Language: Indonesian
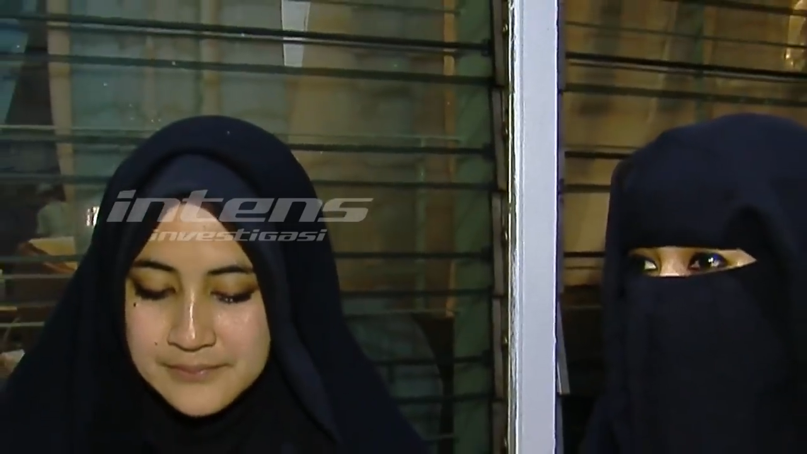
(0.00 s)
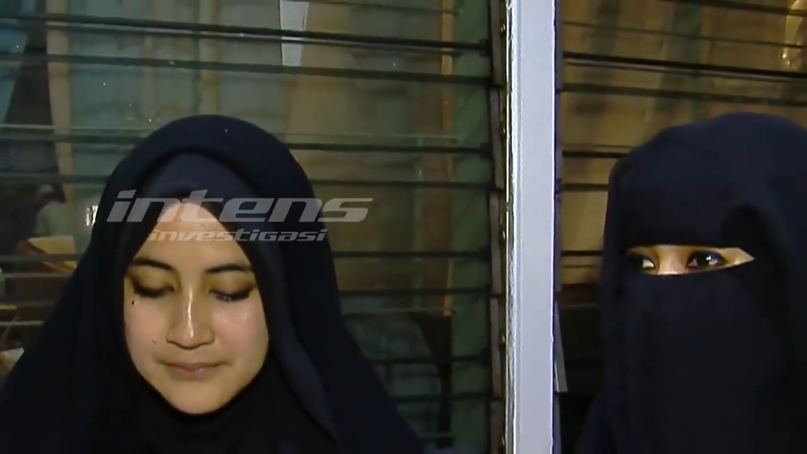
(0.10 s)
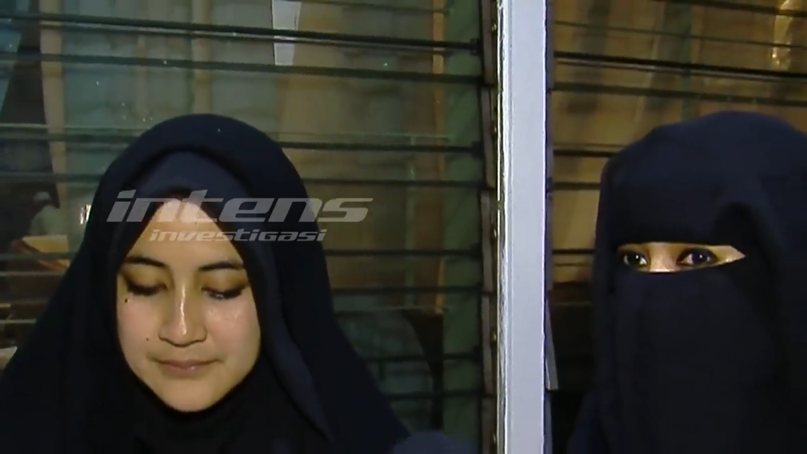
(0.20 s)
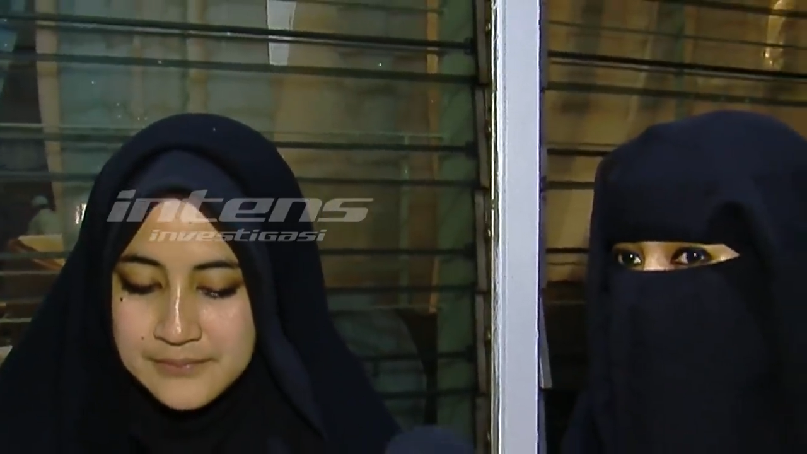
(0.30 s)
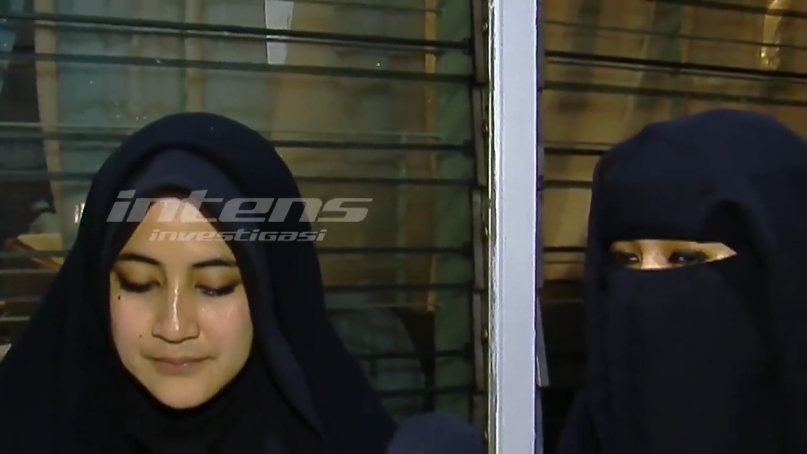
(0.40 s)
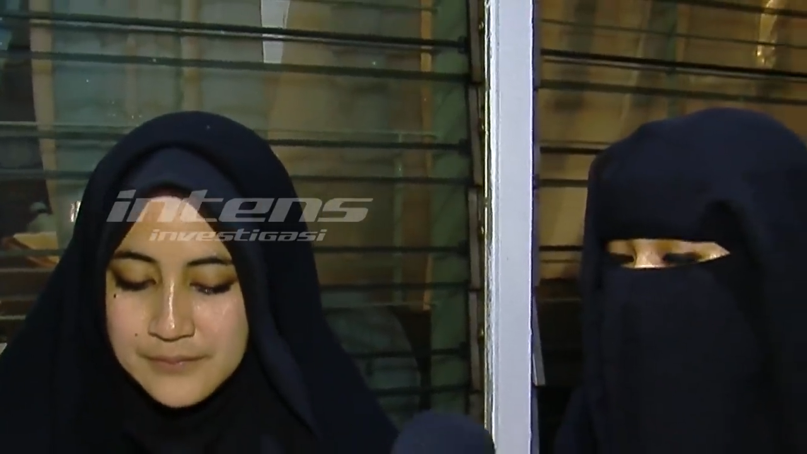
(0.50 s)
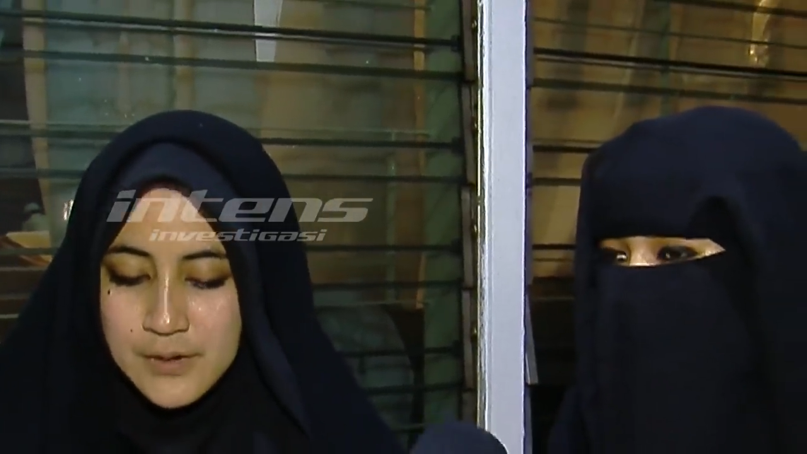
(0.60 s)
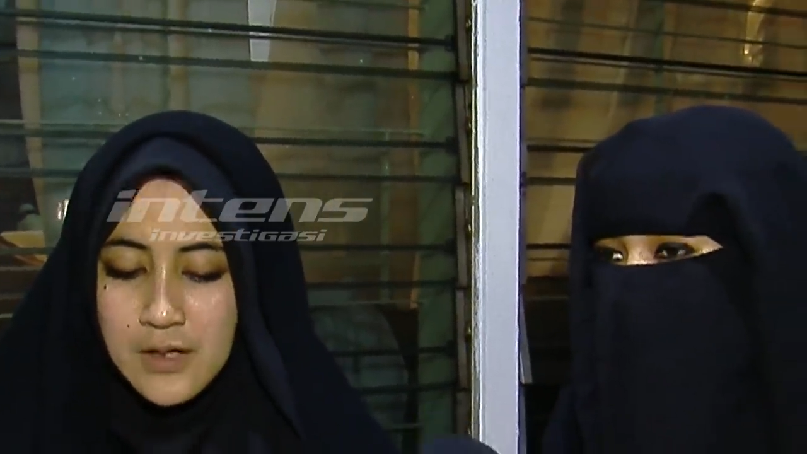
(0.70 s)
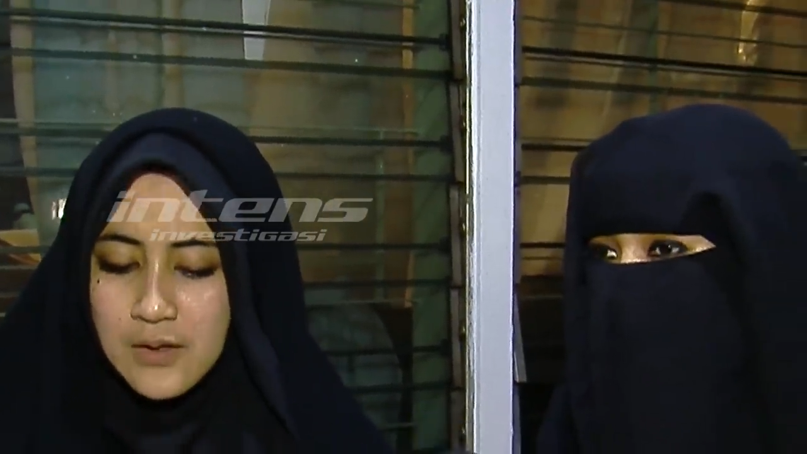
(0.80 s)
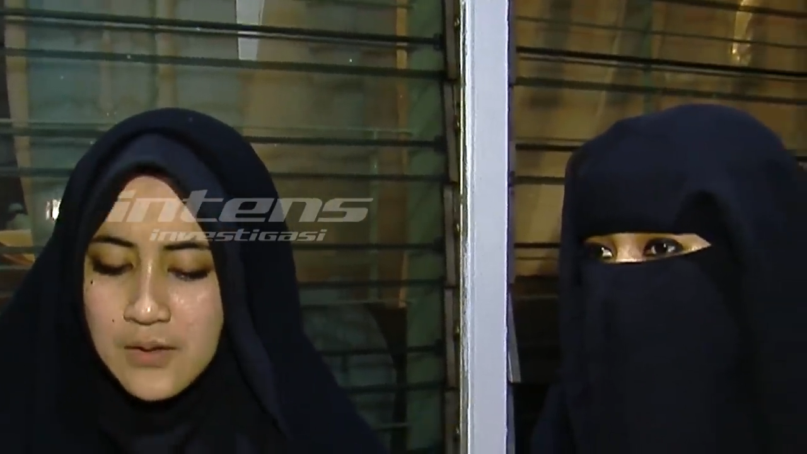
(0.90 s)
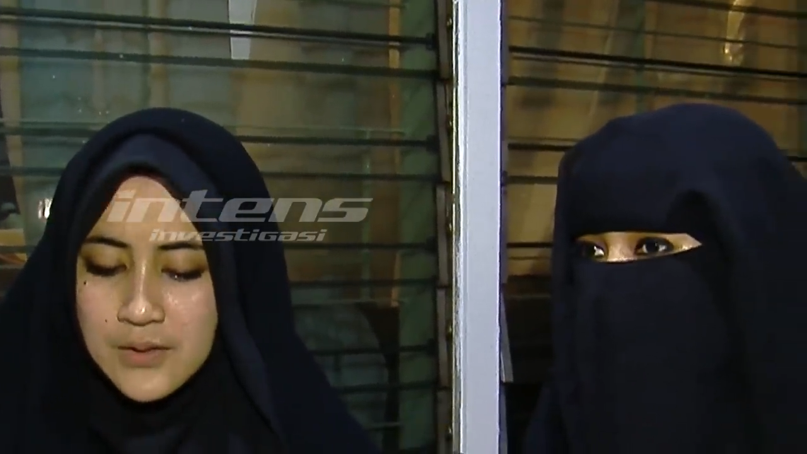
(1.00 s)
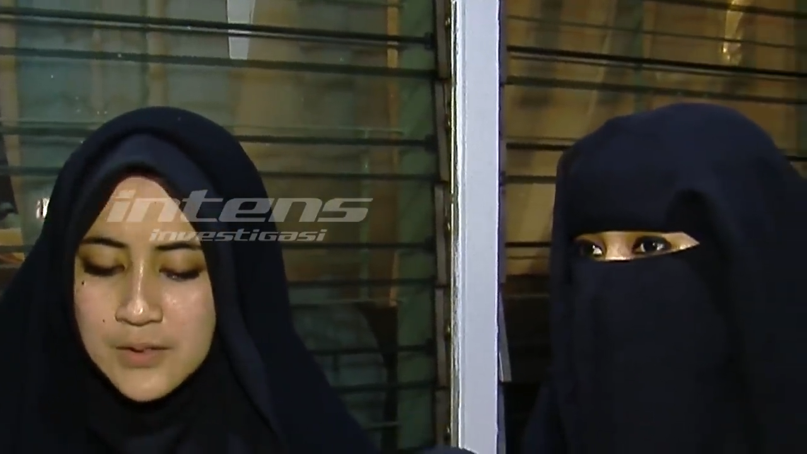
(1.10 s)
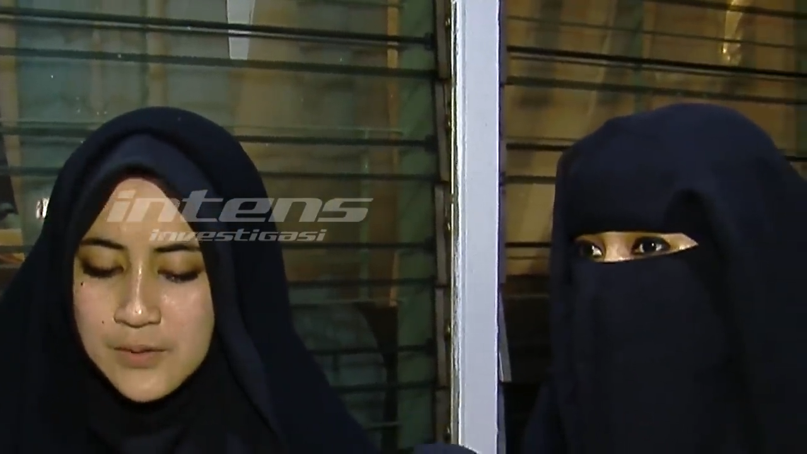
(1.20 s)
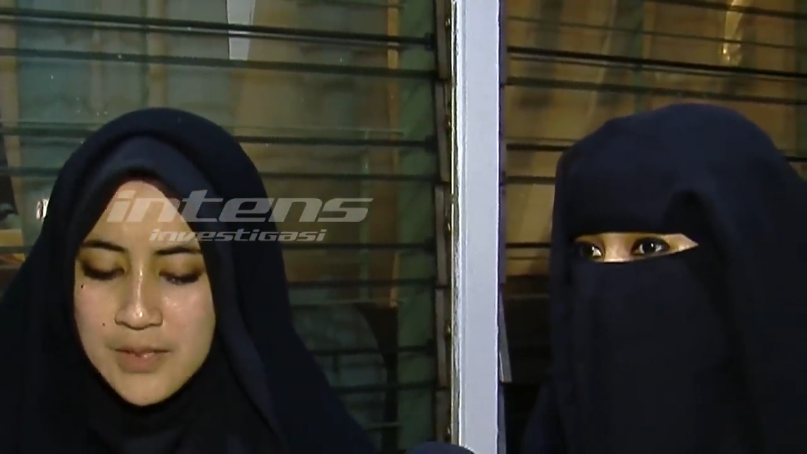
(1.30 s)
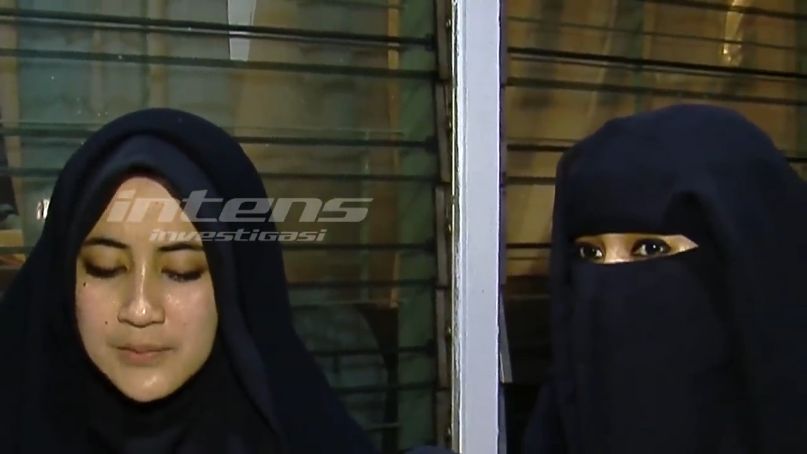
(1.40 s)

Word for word: kalau aku dari